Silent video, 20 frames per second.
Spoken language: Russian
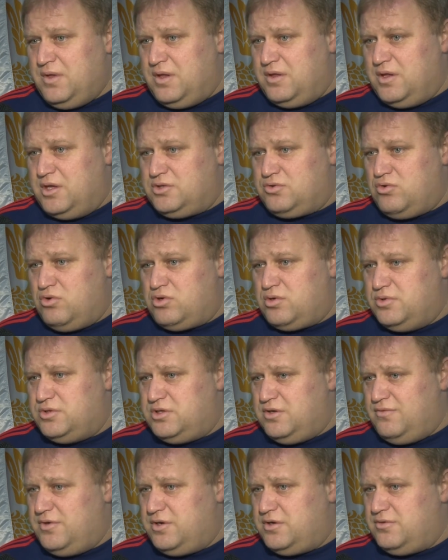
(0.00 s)
насколько
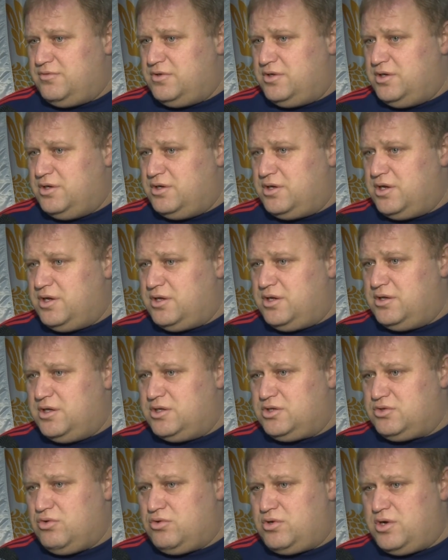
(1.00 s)
мотивированы игроки,
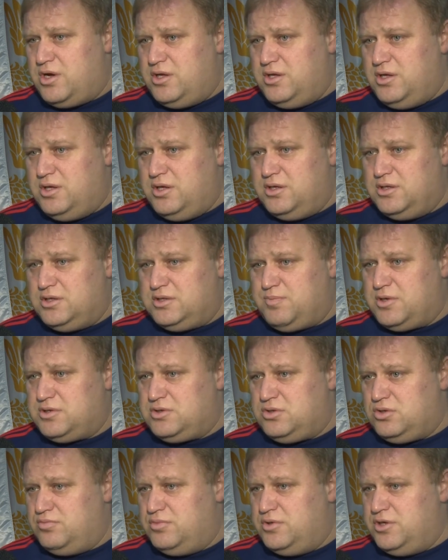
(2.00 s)
насколько они
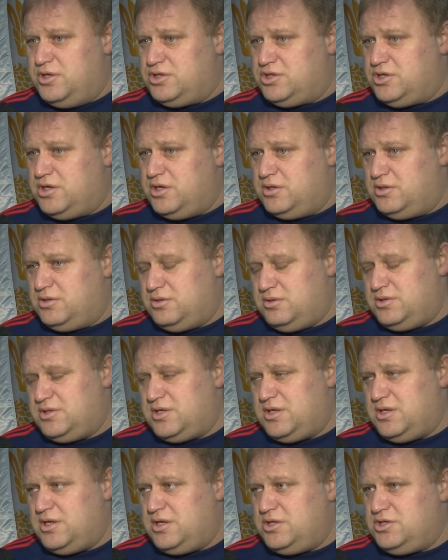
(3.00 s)
способны решать
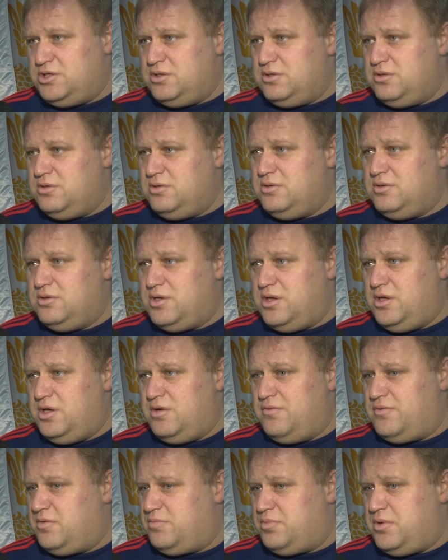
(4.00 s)
задачи на Евро.